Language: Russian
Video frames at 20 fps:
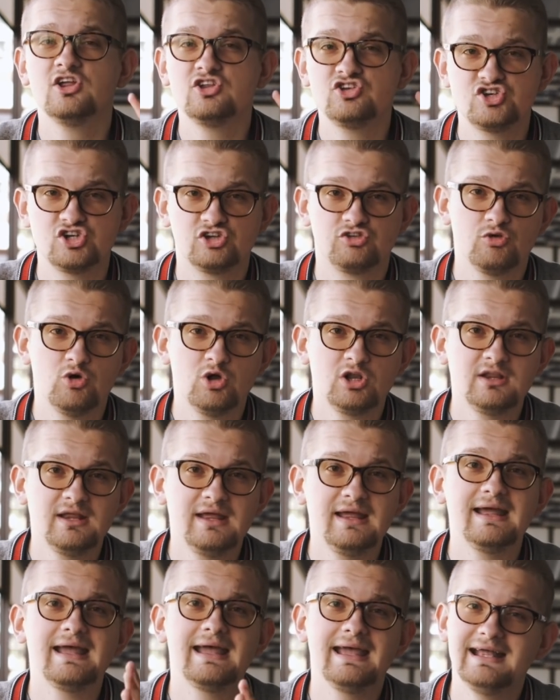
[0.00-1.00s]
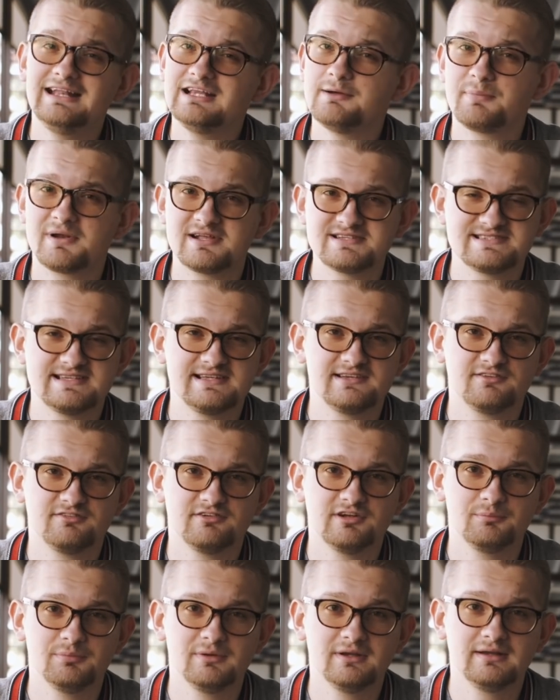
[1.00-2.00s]
Четвертое – это процент
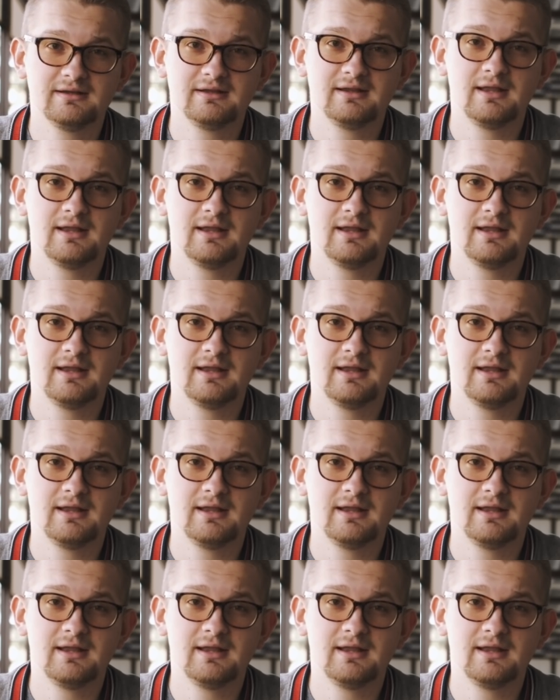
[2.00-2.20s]
выплат.